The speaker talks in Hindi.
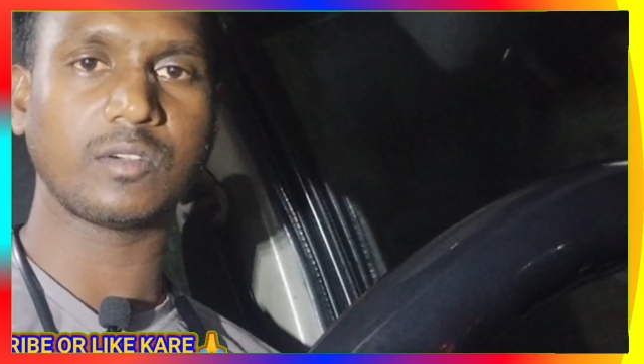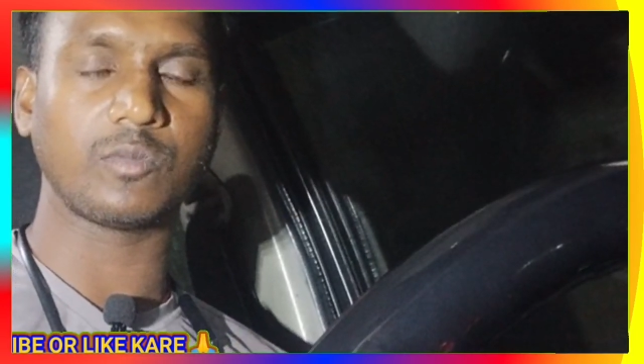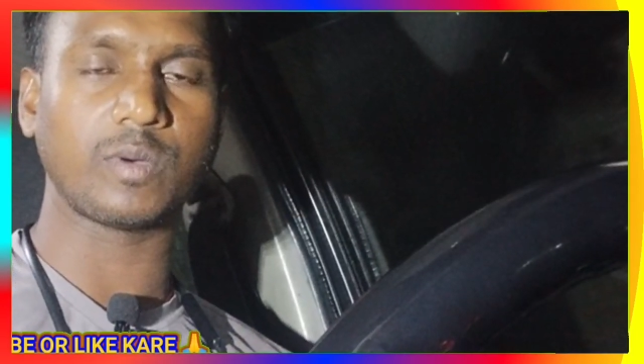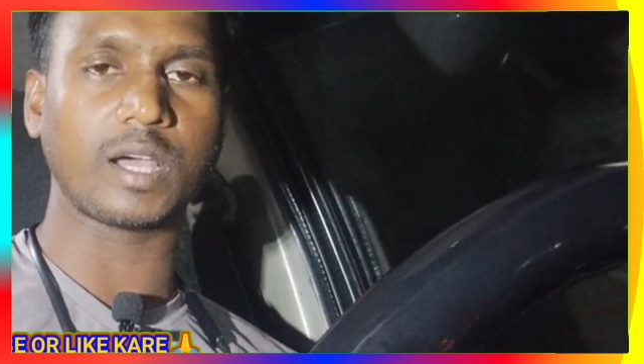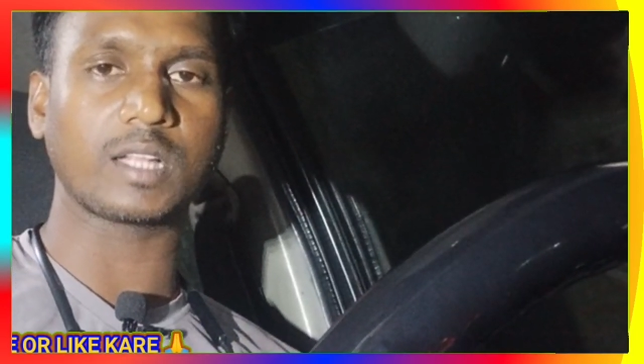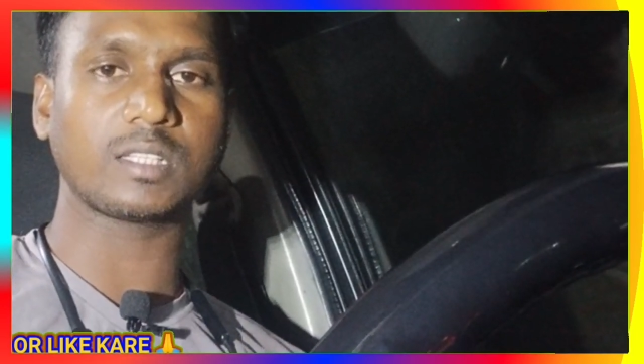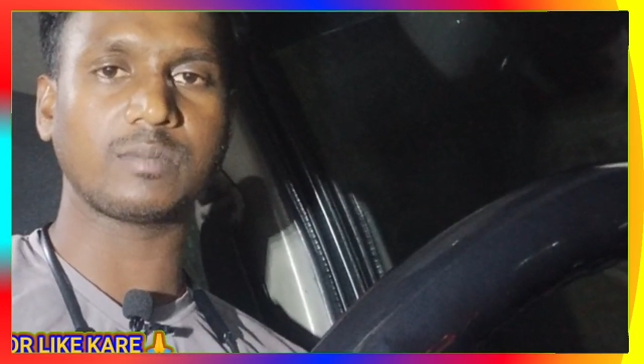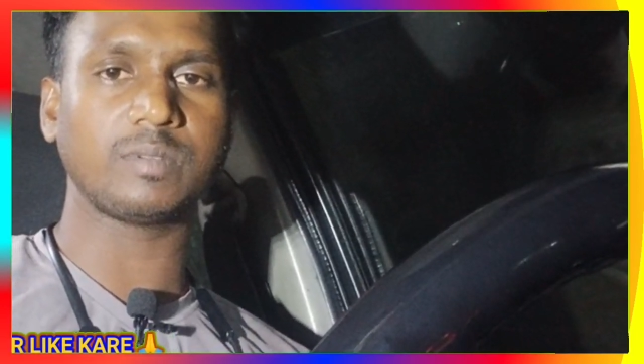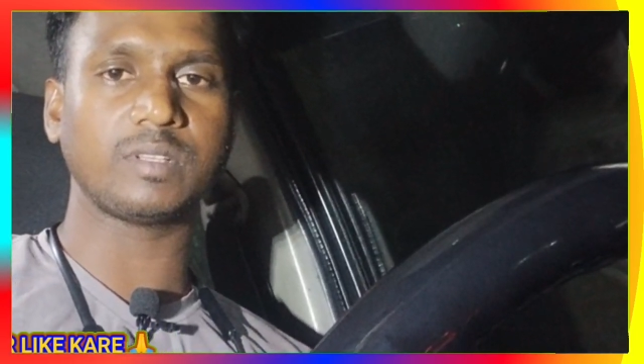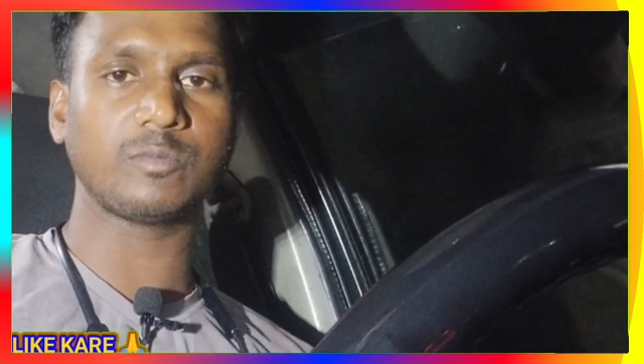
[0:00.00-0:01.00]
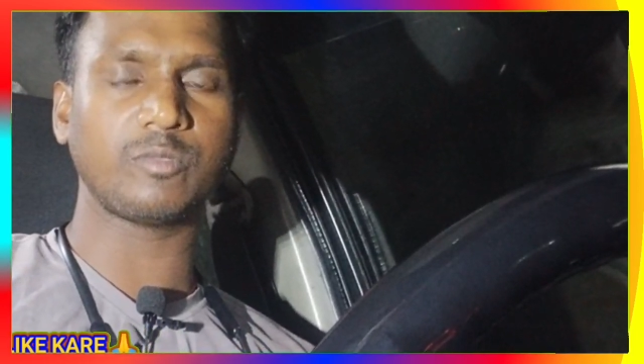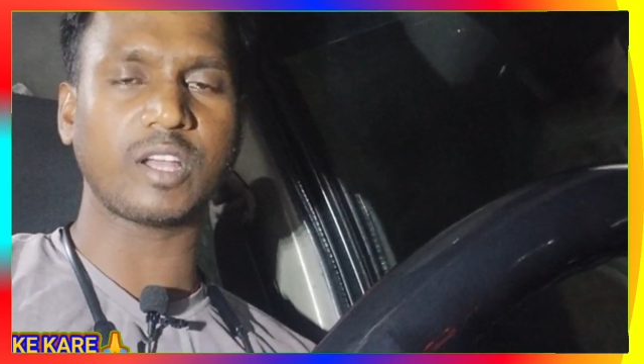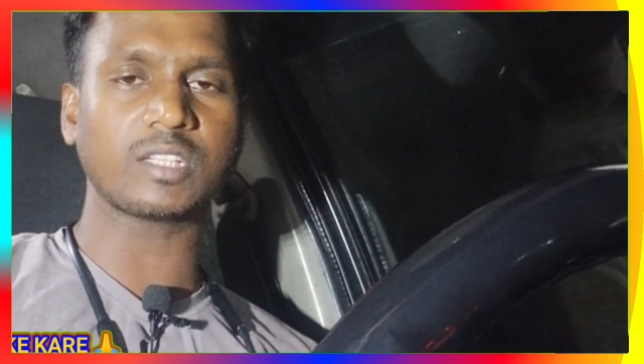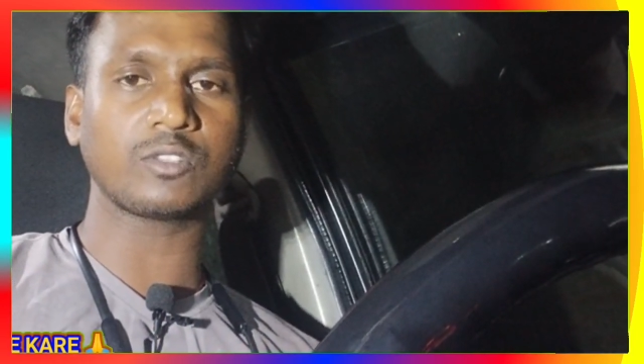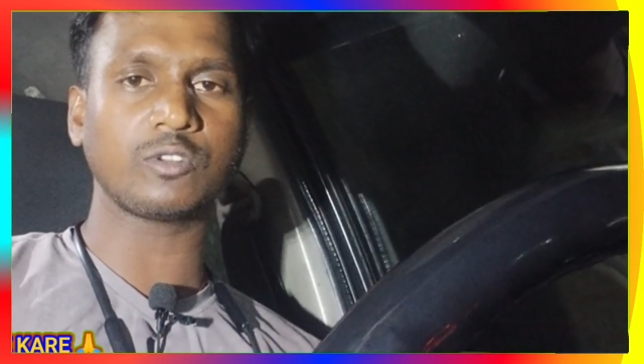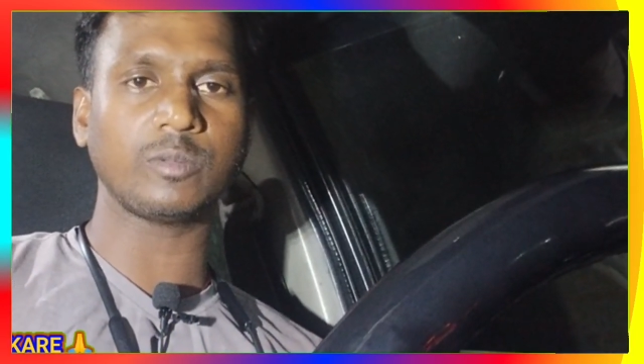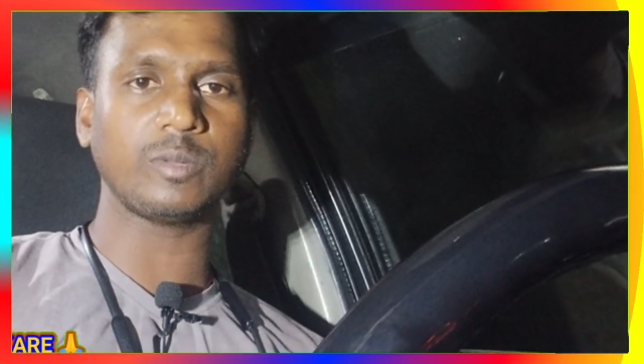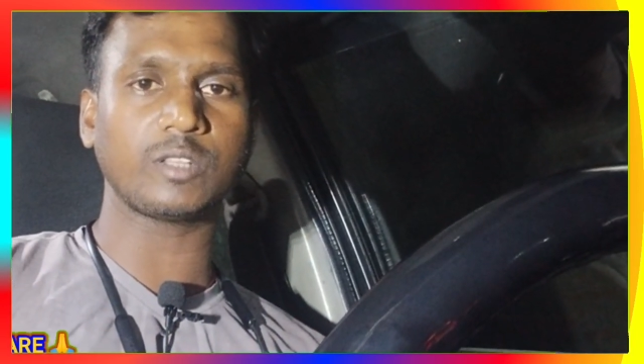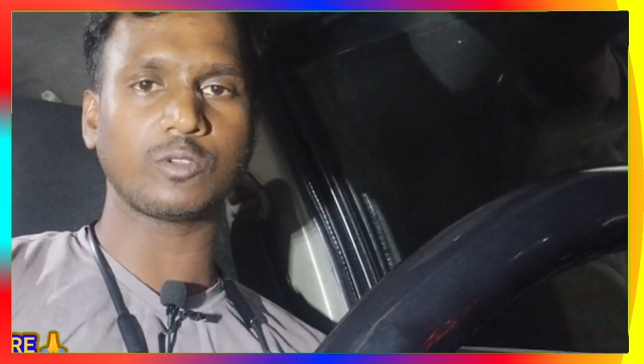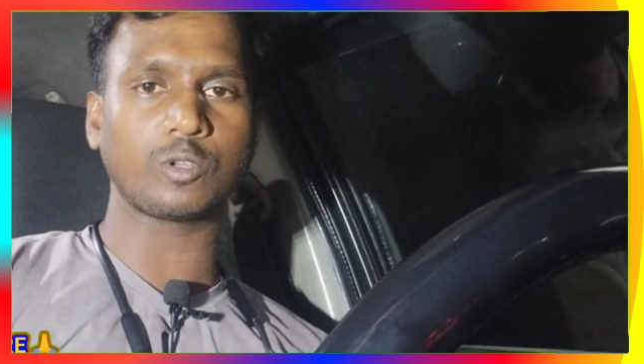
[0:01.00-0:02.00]
उपहार से फिर उपहार से तो नहीं
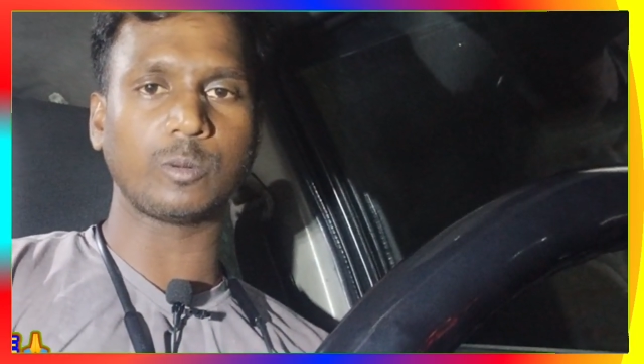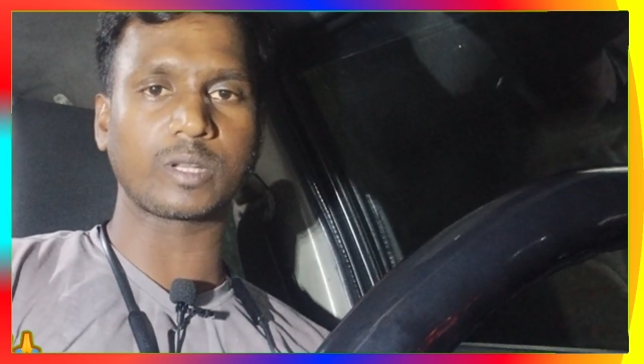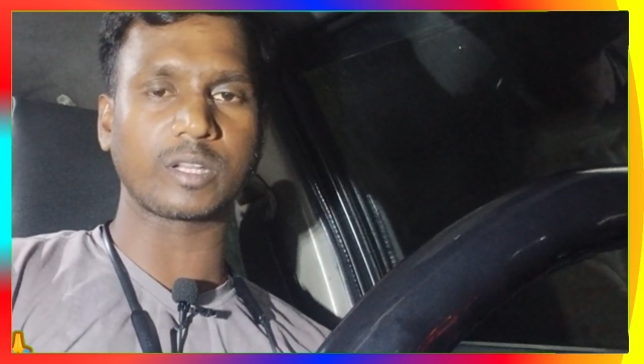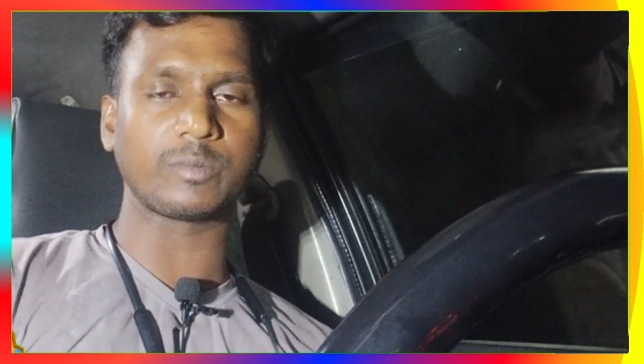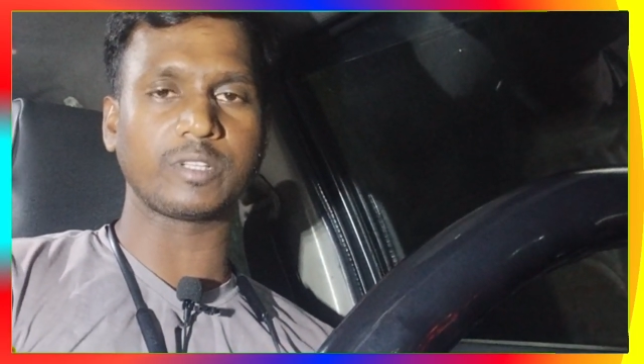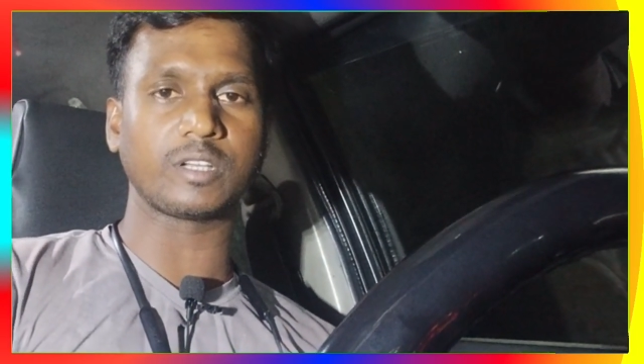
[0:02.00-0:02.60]
मिला दो किलोमीटर एम